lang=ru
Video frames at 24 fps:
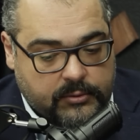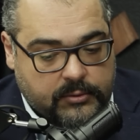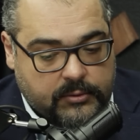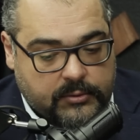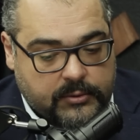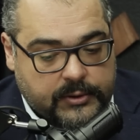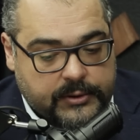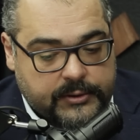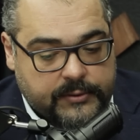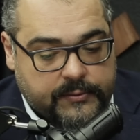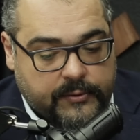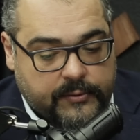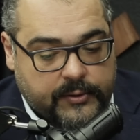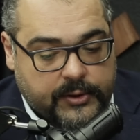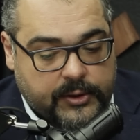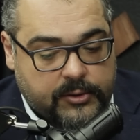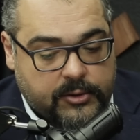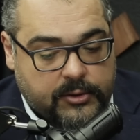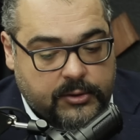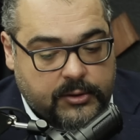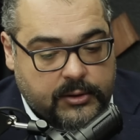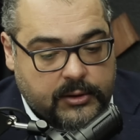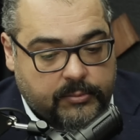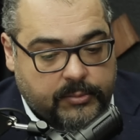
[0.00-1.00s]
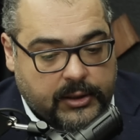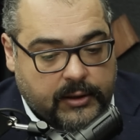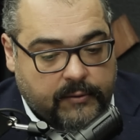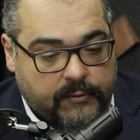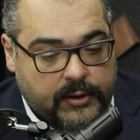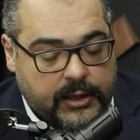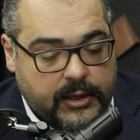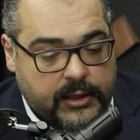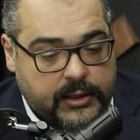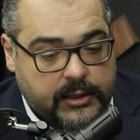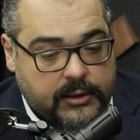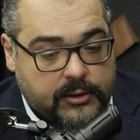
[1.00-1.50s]
вот развивают это
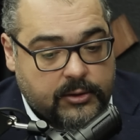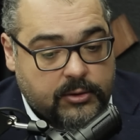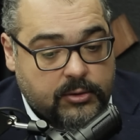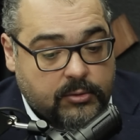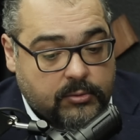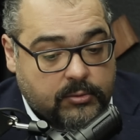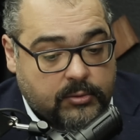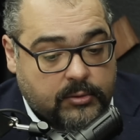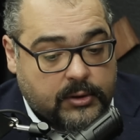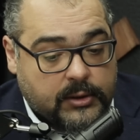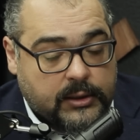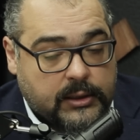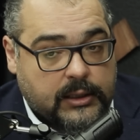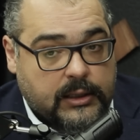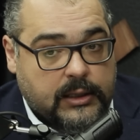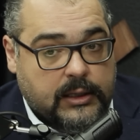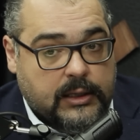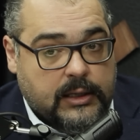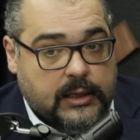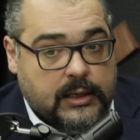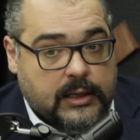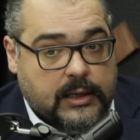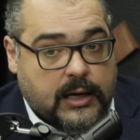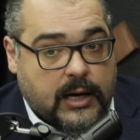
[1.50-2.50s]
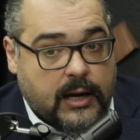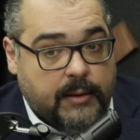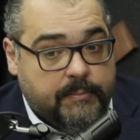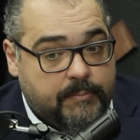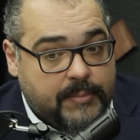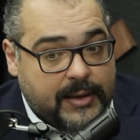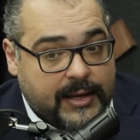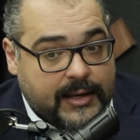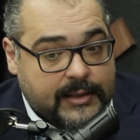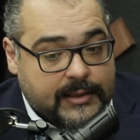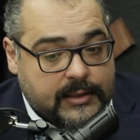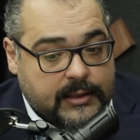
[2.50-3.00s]
направление, но
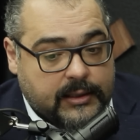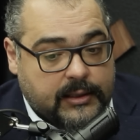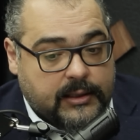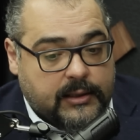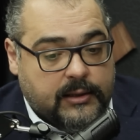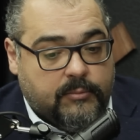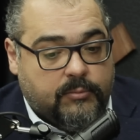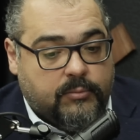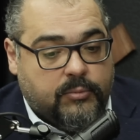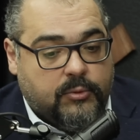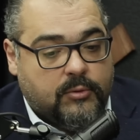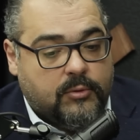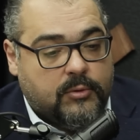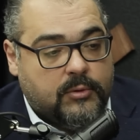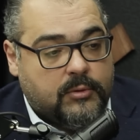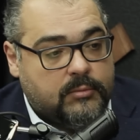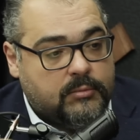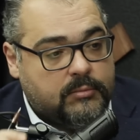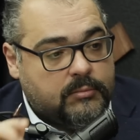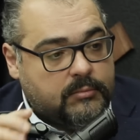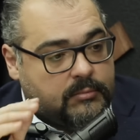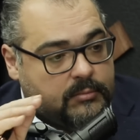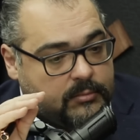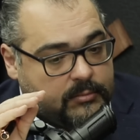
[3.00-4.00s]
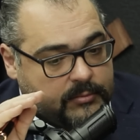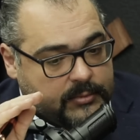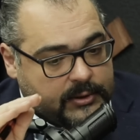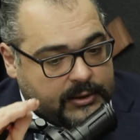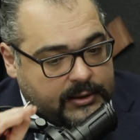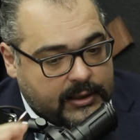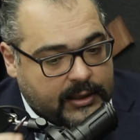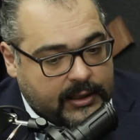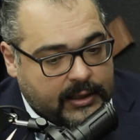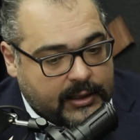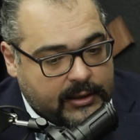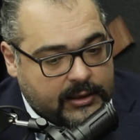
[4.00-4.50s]
опять-таки по
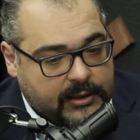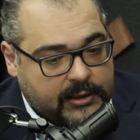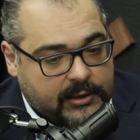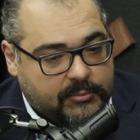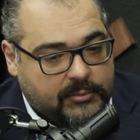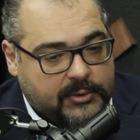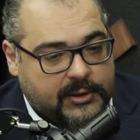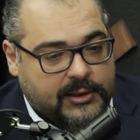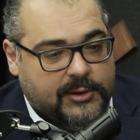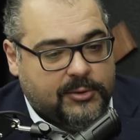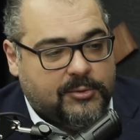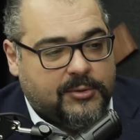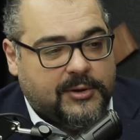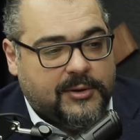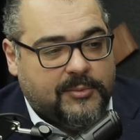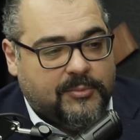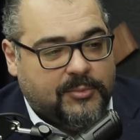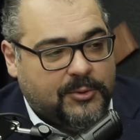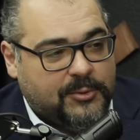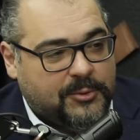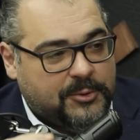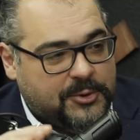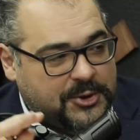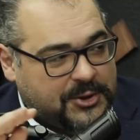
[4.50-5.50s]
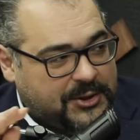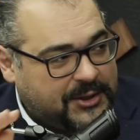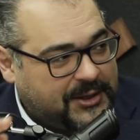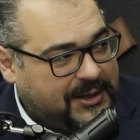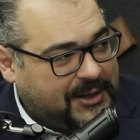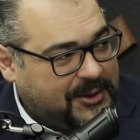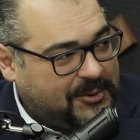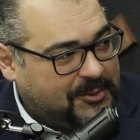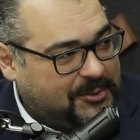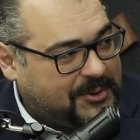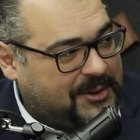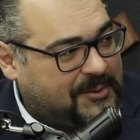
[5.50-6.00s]
данным, которые
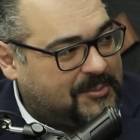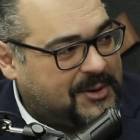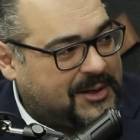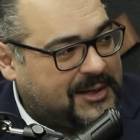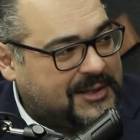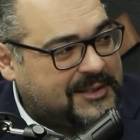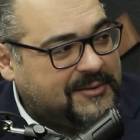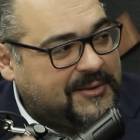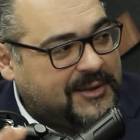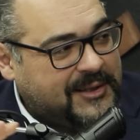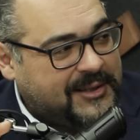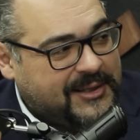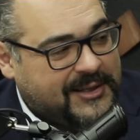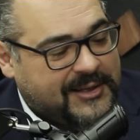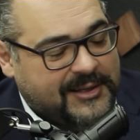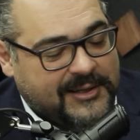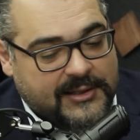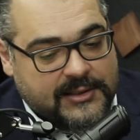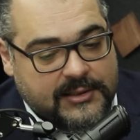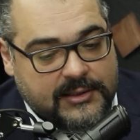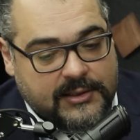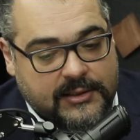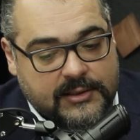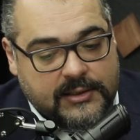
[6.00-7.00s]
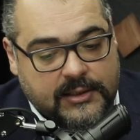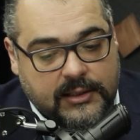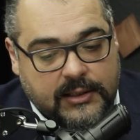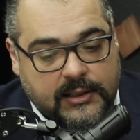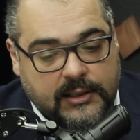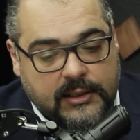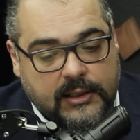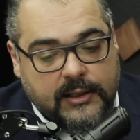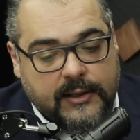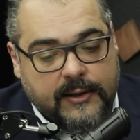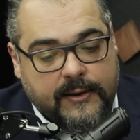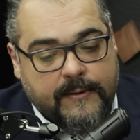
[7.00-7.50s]
получают там разведки разных
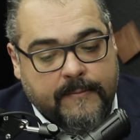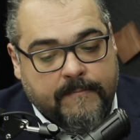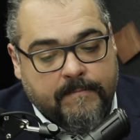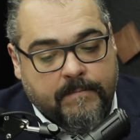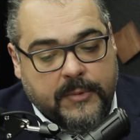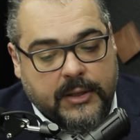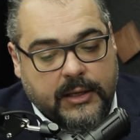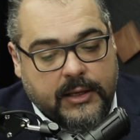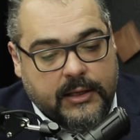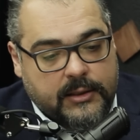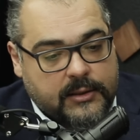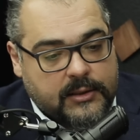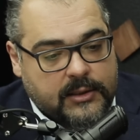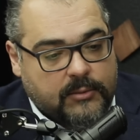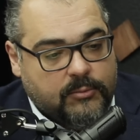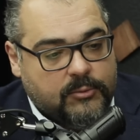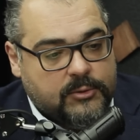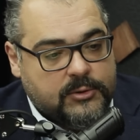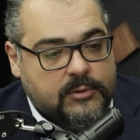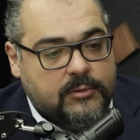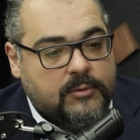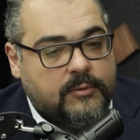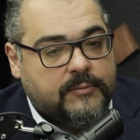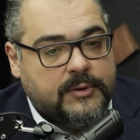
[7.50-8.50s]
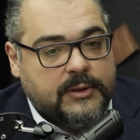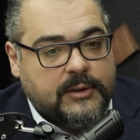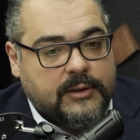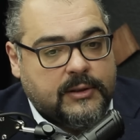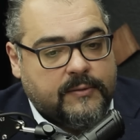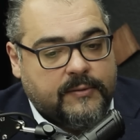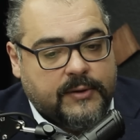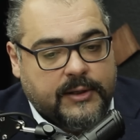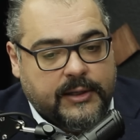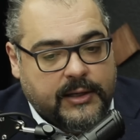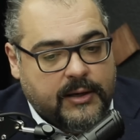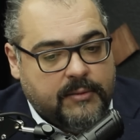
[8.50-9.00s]
стран, это там, условно
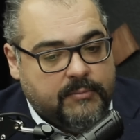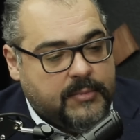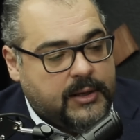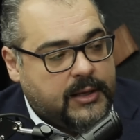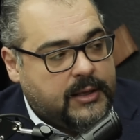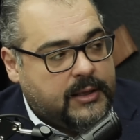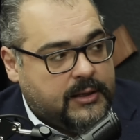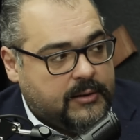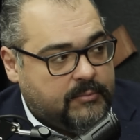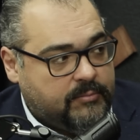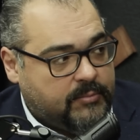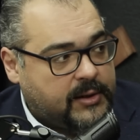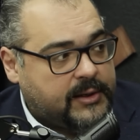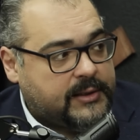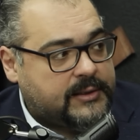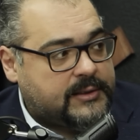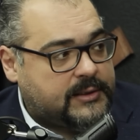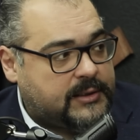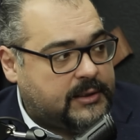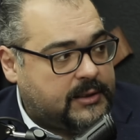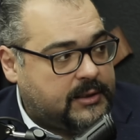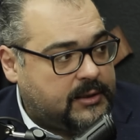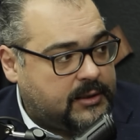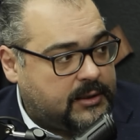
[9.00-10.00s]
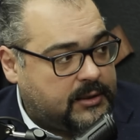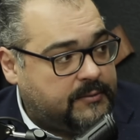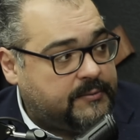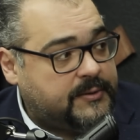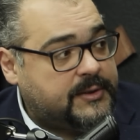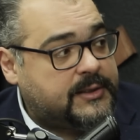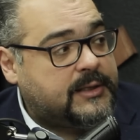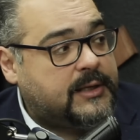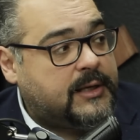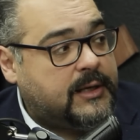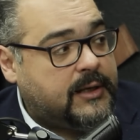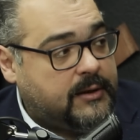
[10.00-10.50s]
говоря, менее процента от
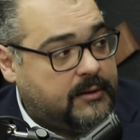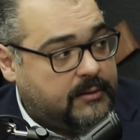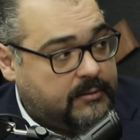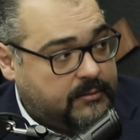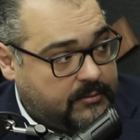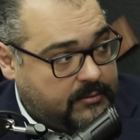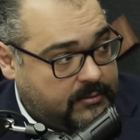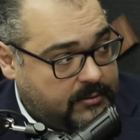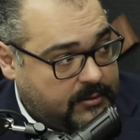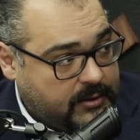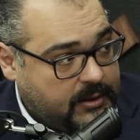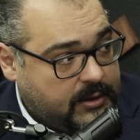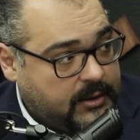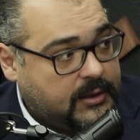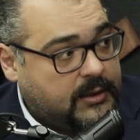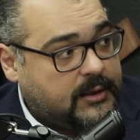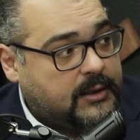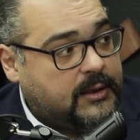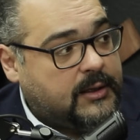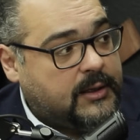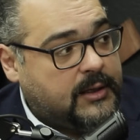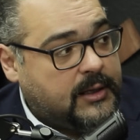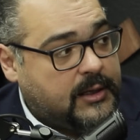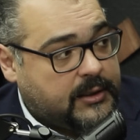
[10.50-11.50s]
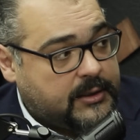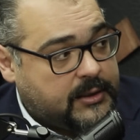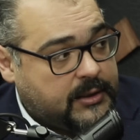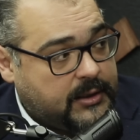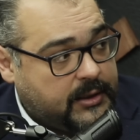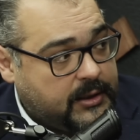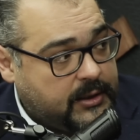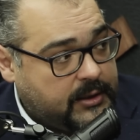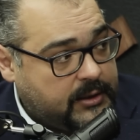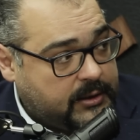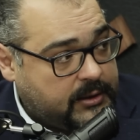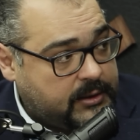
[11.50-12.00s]
всей Э,
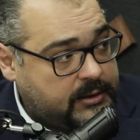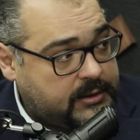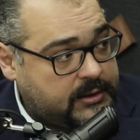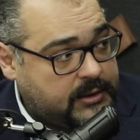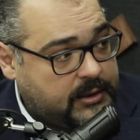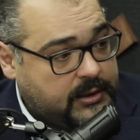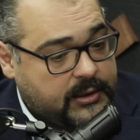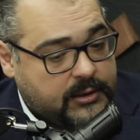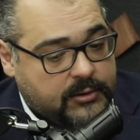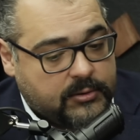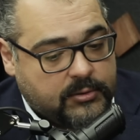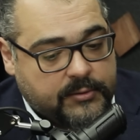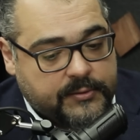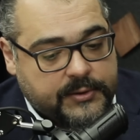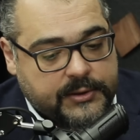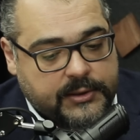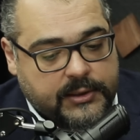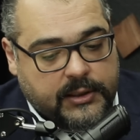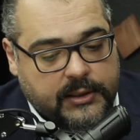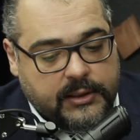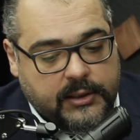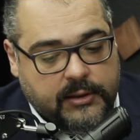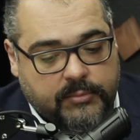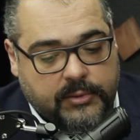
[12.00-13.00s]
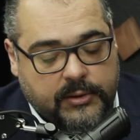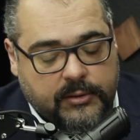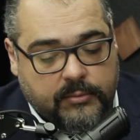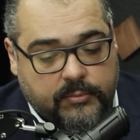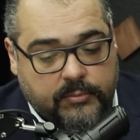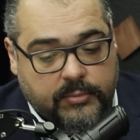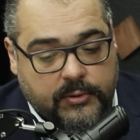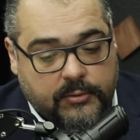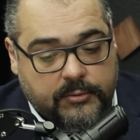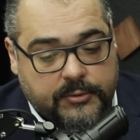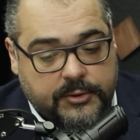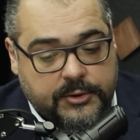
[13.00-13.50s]
электрогенерации, которая в стране
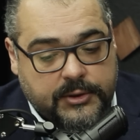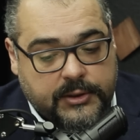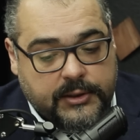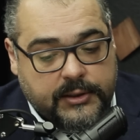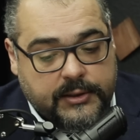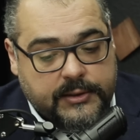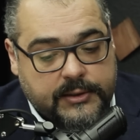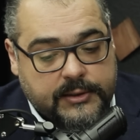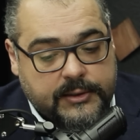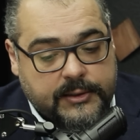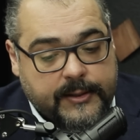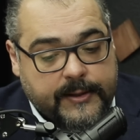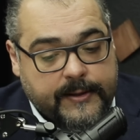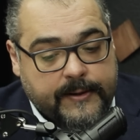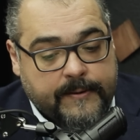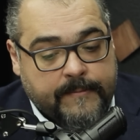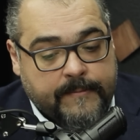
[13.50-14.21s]
получается.